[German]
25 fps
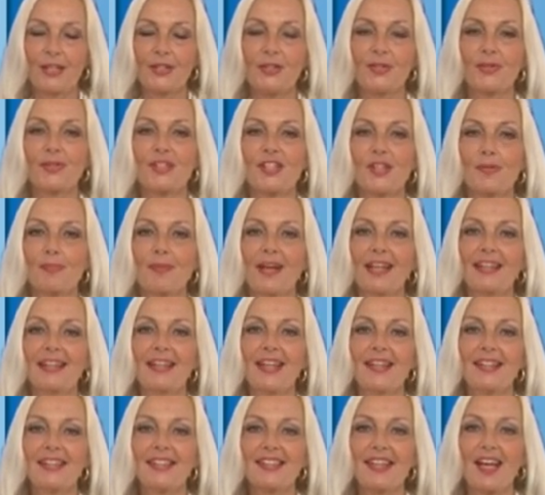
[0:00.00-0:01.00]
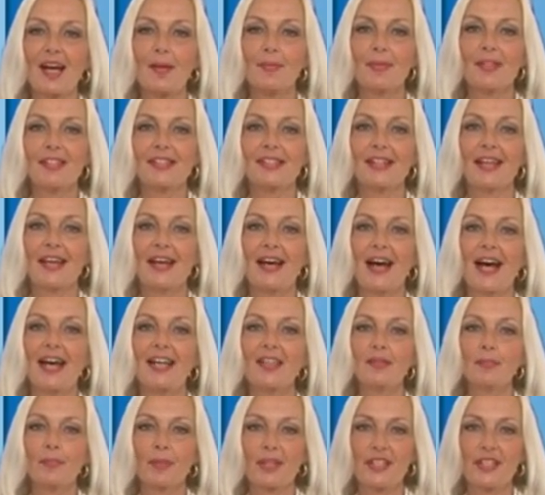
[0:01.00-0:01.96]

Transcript: Zu diesem Anlass gab es ein